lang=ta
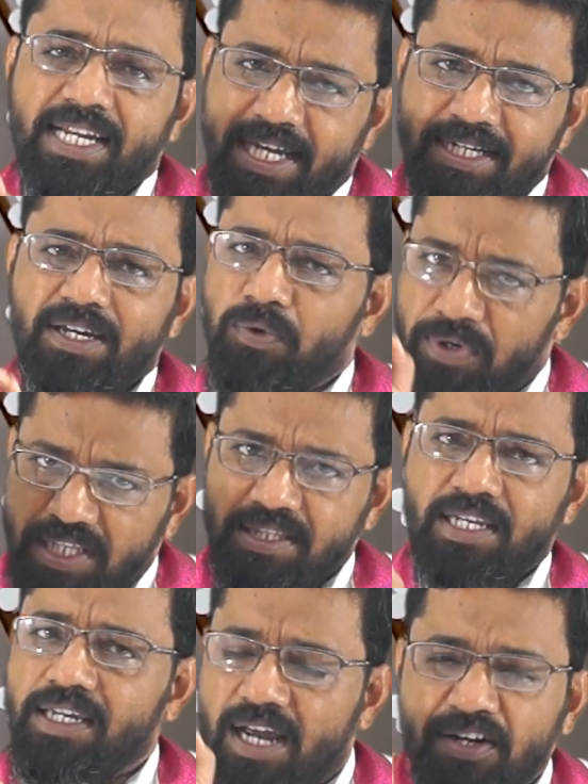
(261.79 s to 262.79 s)
இறக்க
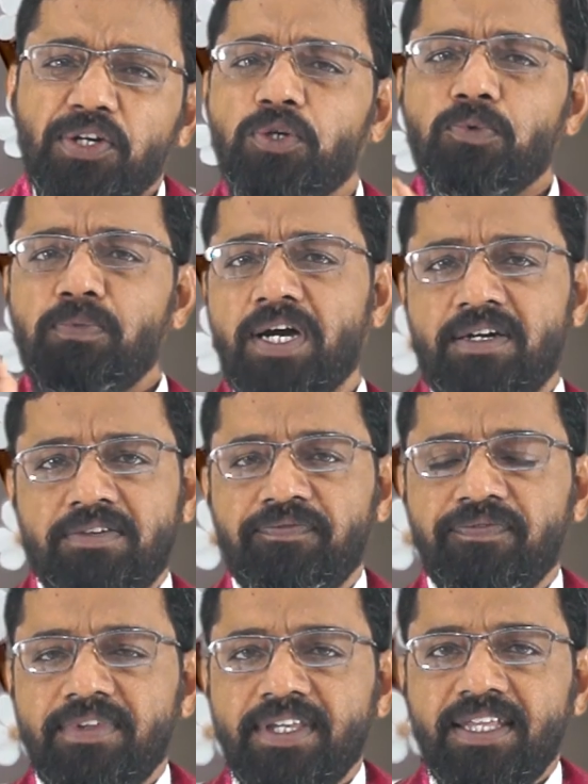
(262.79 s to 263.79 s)
குணத்திற்கு அடுக்குமா
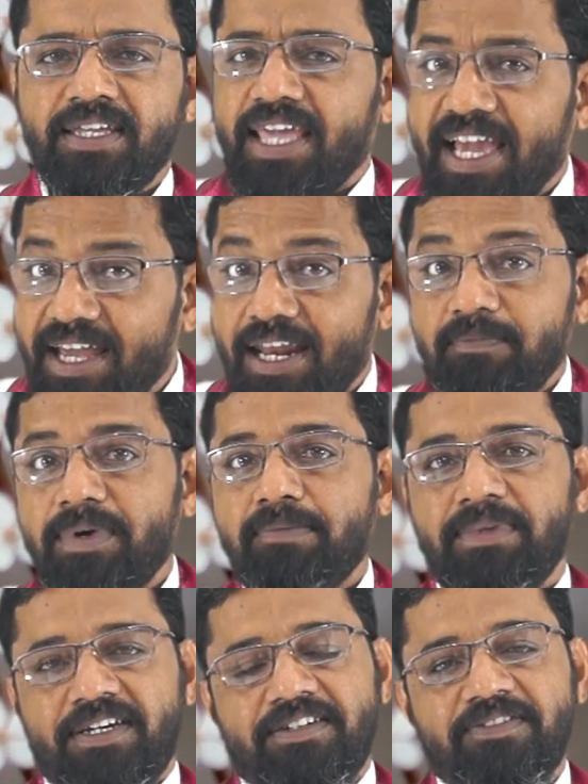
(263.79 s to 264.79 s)
கேட்கலாம் நாம்